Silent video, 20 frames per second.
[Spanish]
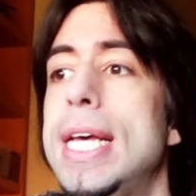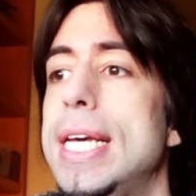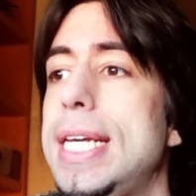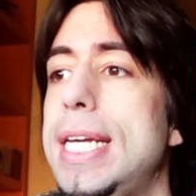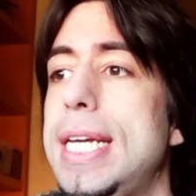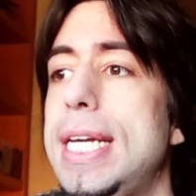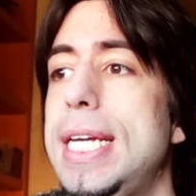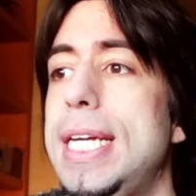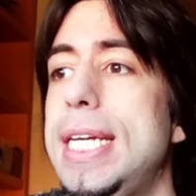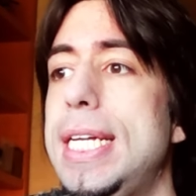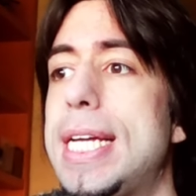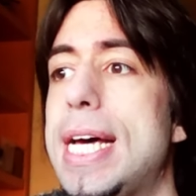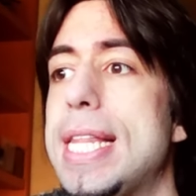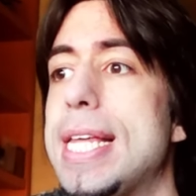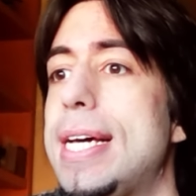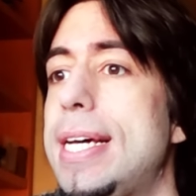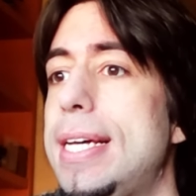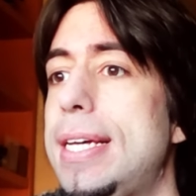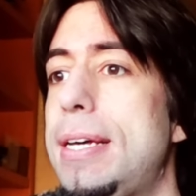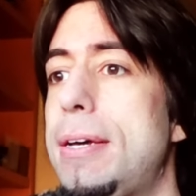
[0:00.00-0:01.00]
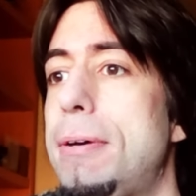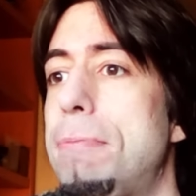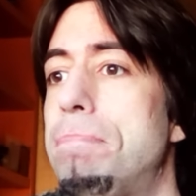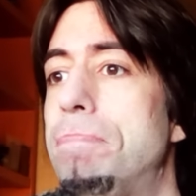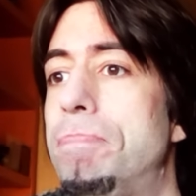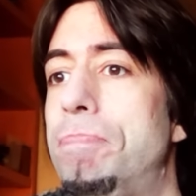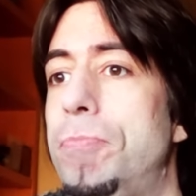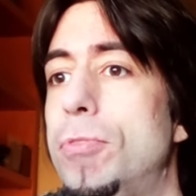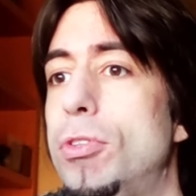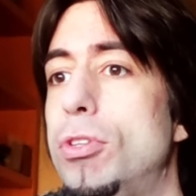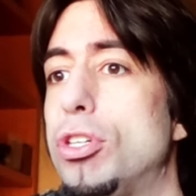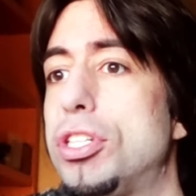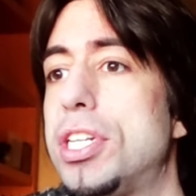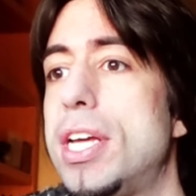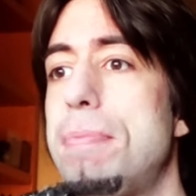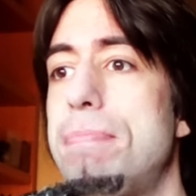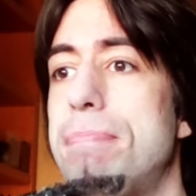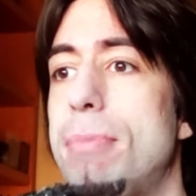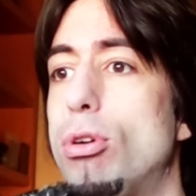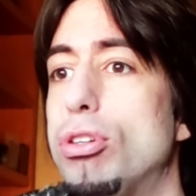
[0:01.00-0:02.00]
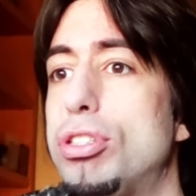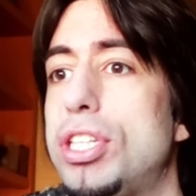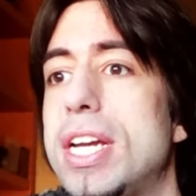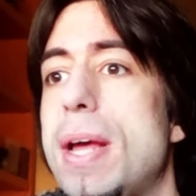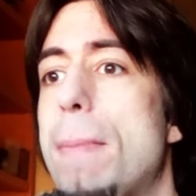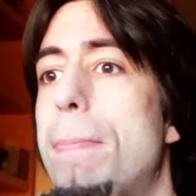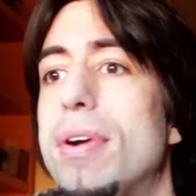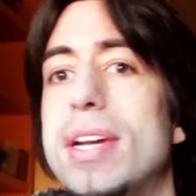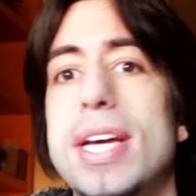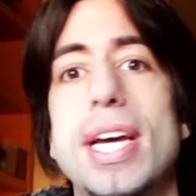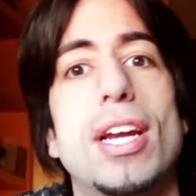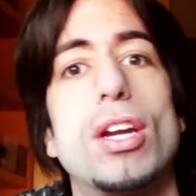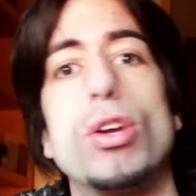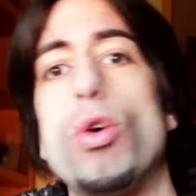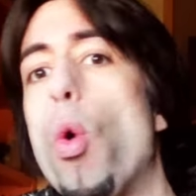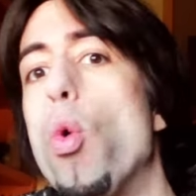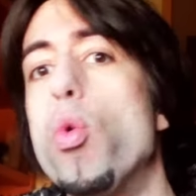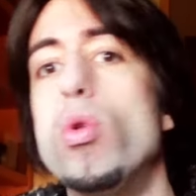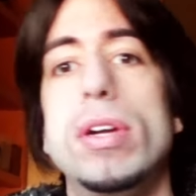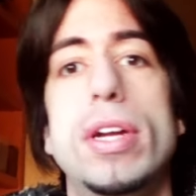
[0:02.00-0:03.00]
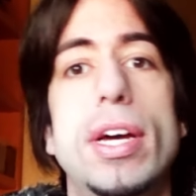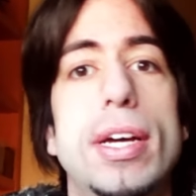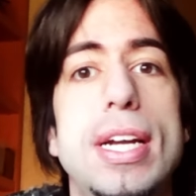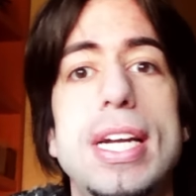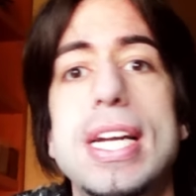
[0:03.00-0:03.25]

Y nada, eh, no sé, me gustaría poner un